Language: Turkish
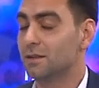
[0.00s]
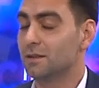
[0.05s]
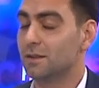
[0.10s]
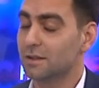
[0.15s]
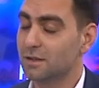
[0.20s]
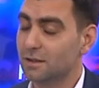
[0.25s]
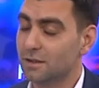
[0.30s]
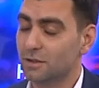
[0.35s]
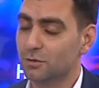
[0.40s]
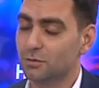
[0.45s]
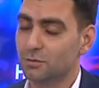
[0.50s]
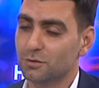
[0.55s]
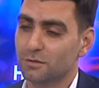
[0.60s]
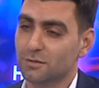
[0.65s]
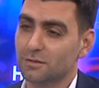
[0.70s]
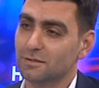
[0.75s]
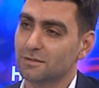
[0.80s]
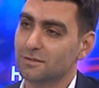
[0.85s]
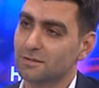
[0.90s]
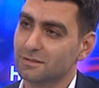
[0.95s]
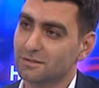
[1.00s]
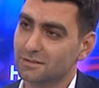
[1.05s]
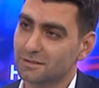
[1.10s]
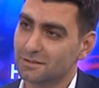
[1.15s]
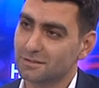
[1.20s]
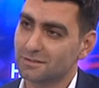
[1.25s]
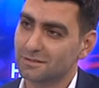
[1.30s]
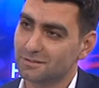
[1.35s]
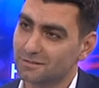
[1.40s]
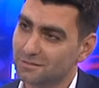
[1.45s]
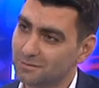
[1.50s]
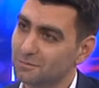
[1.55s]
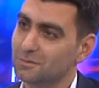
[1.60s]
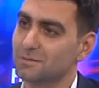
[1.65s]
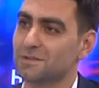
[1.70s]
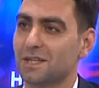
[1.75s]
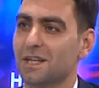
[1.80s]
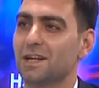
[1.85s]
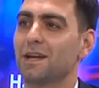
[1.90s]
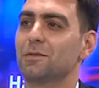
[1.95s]
Yeri geliyor e,
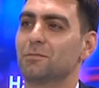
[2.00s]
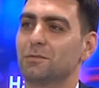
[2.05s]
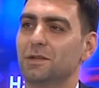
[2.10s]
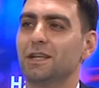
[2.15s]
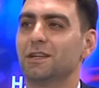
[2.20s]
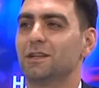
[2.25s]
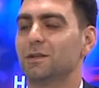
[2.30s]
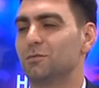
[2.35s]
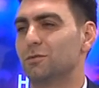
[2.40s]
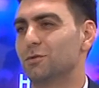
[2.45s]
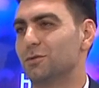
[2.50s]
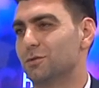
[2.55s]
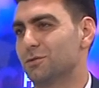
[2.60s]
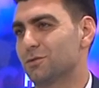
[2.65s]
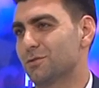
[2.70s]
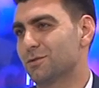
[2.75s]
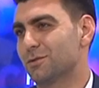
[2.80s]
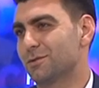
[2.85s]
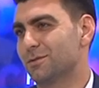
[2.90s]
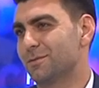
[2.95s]
zarar bile edebiliyoruz.